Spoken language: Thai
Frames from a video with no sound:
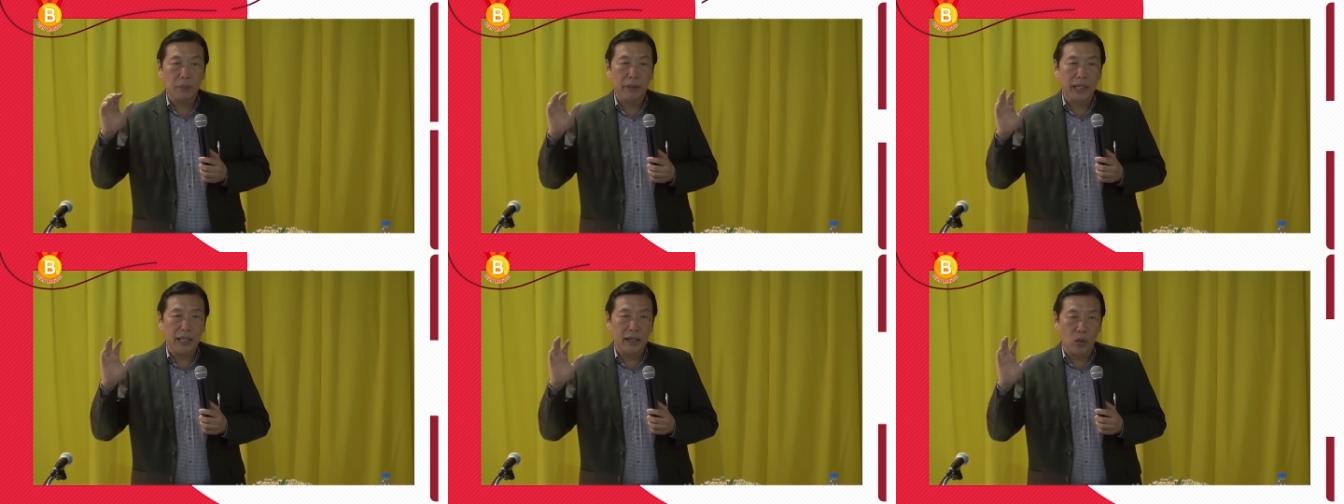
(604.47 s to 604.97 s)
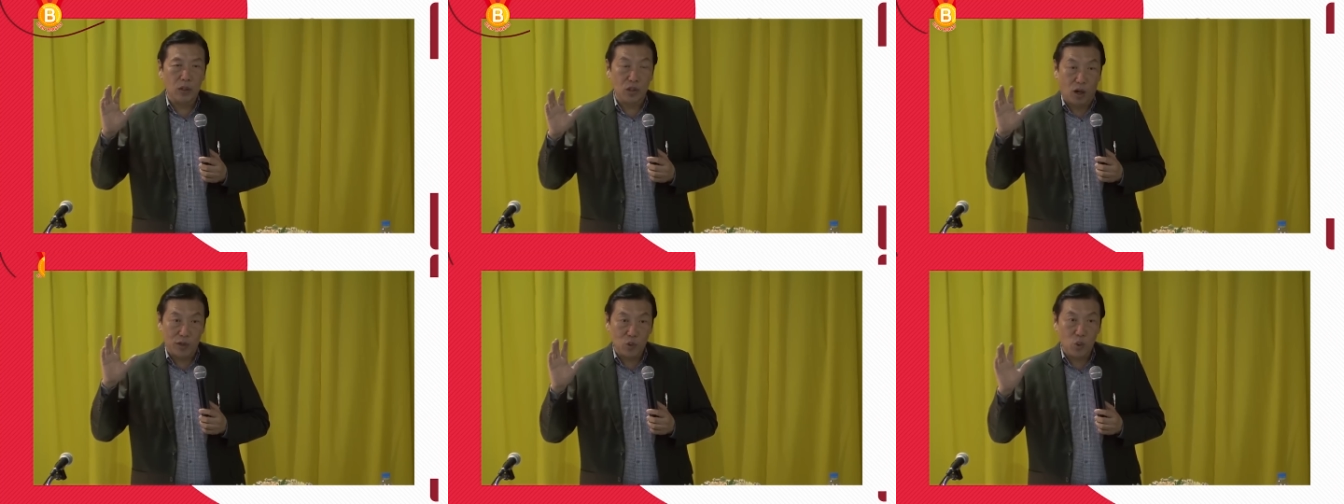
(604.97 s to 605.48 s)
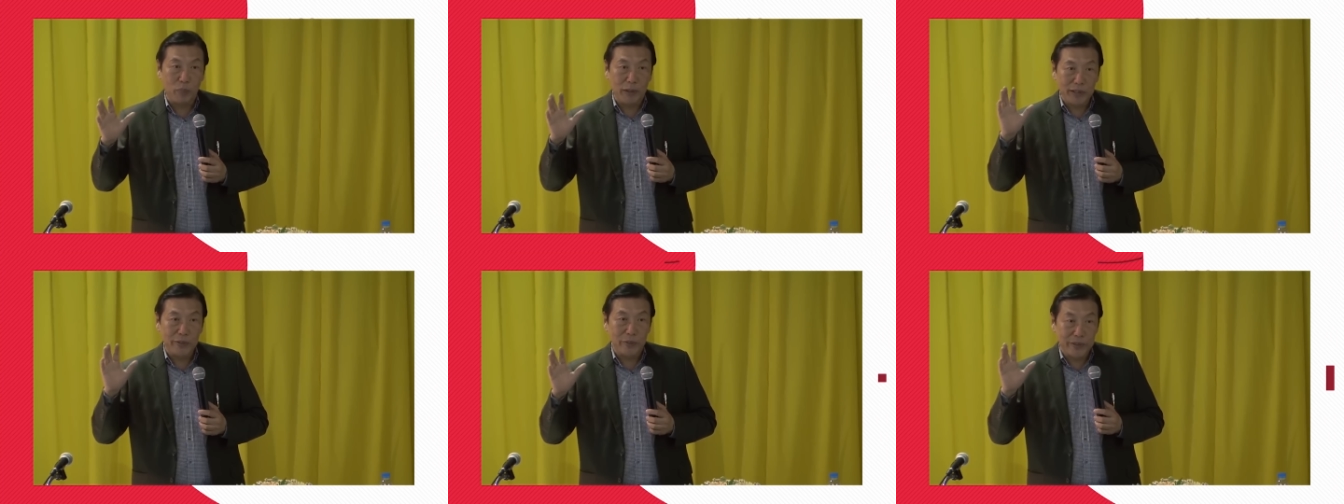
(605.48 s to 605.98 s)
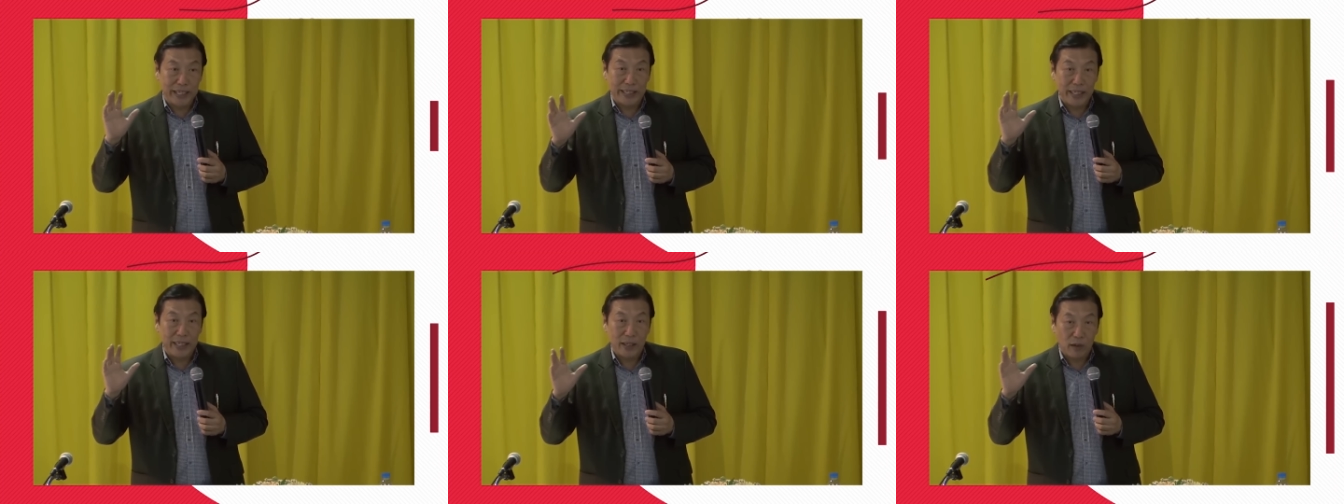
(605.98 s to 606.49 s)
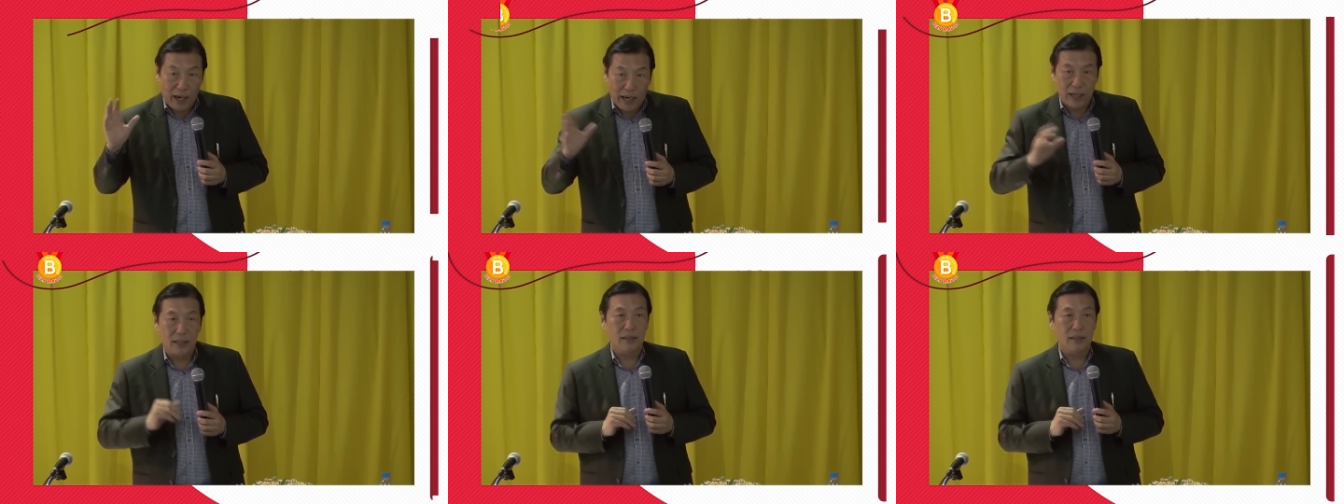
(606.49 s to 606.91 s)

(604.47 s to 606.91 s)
ไม่ดิ้นรนต่อสู้ไปสู่สิ่งที่ดีกว่า